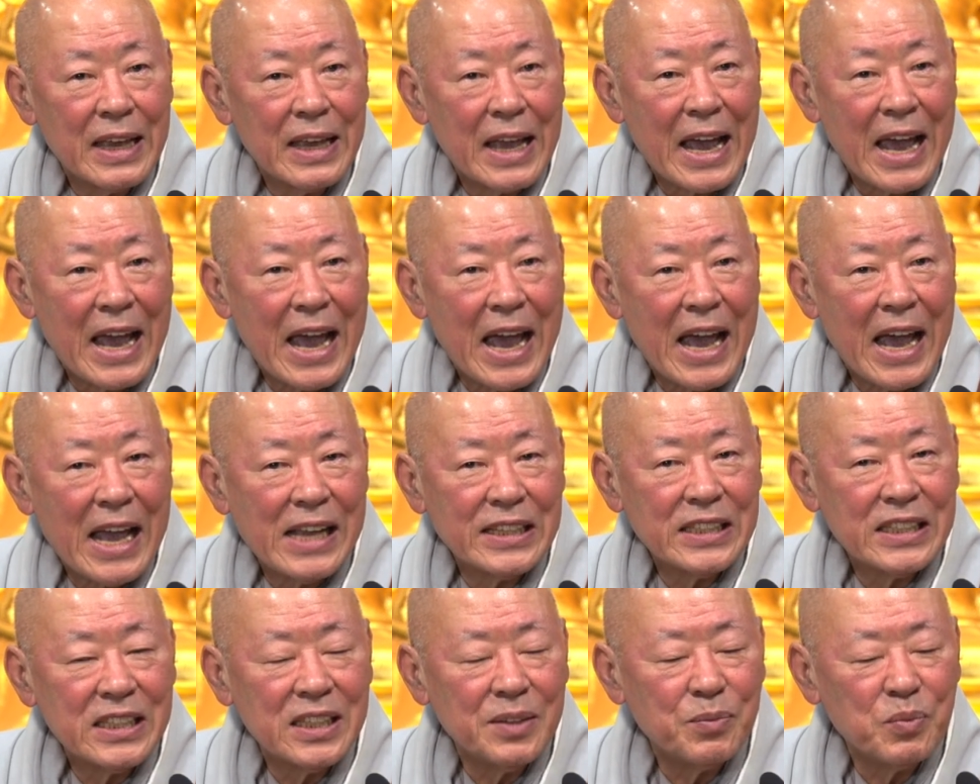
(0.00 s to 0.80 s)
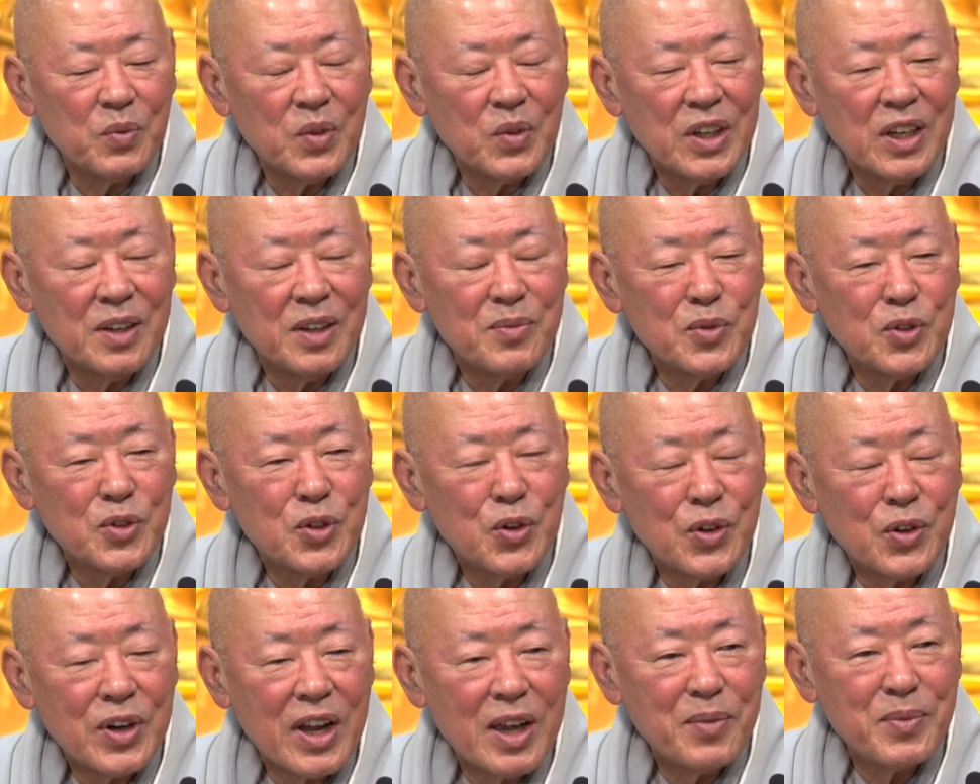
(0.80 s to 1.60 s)
하심,
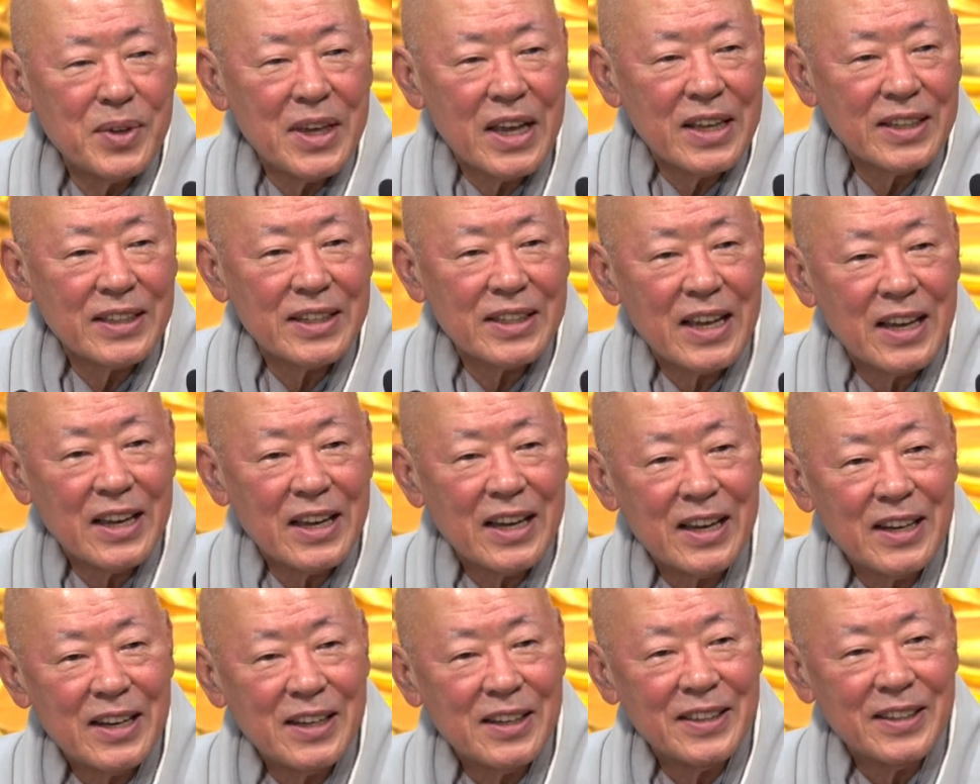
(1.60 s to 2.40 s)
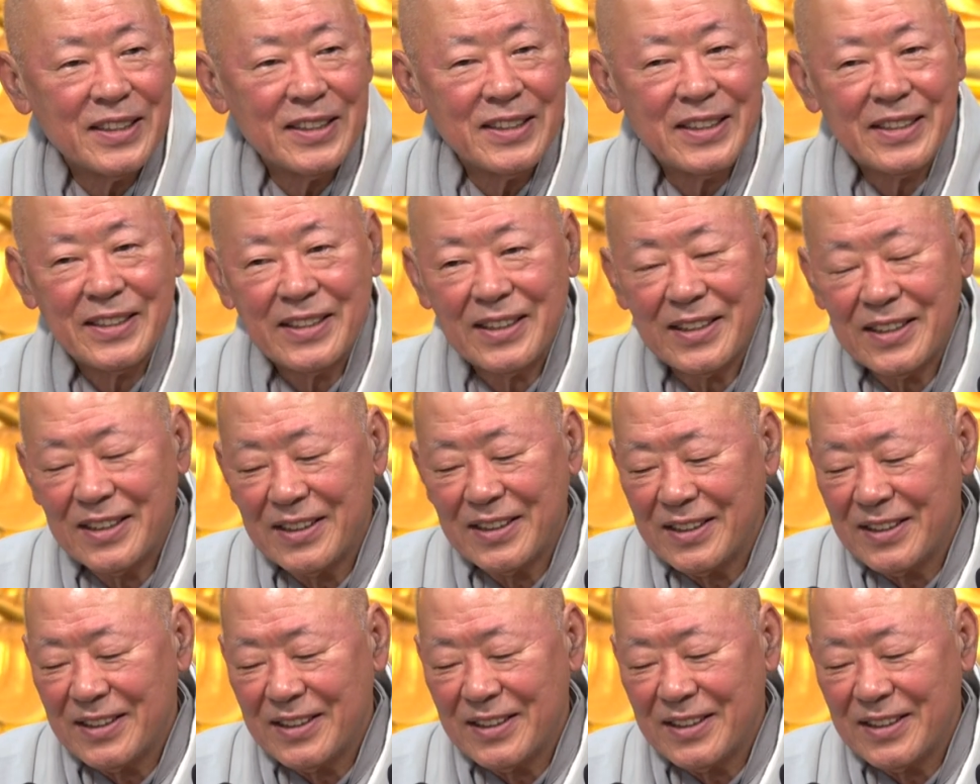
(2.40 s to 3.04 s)
겸손함이 항상 깔려 있어.